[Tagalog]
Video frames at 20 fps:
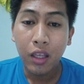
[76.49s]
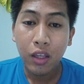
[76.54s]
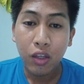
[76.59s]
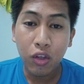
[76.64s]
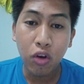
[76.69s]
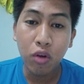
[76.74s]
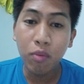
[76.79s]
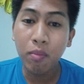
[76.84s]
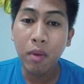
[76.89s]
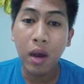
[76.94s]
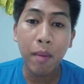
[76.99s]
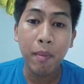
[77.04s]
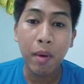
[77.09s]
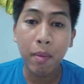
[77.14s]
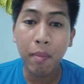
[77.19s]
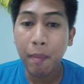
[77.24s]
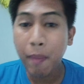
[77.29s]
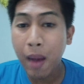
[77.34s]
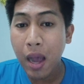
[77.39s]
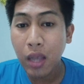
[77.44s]
yon mga
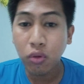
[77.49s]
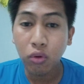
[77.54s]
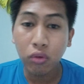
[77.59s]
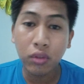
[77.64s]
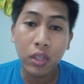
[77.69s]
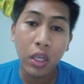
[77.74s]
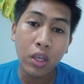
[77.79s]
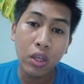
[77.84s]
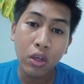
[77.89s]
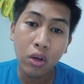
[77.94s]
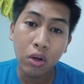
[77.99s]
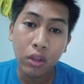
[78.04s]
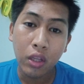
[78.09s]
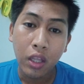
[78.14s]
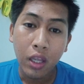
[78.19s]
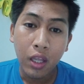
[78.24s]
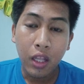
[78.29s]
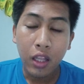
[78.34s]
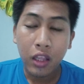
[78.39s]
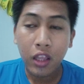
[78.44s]
magpapasok sa yun.
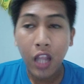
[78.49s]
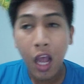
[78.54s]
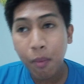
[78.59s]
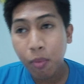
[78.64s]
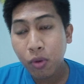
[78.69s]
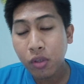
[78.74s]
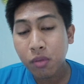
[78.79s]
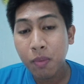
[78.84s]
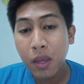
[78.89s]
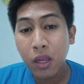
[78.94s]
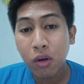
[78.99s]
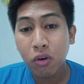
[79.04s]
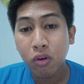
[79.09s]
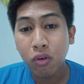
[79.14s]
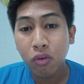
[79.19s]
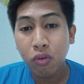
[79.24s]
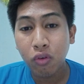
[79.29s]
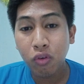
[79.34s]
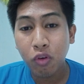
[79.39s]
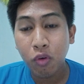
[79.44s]
Tapos
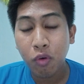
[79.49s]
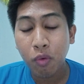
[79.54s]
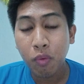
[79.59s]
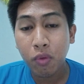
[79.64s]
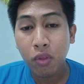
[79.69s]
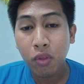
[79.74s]
merong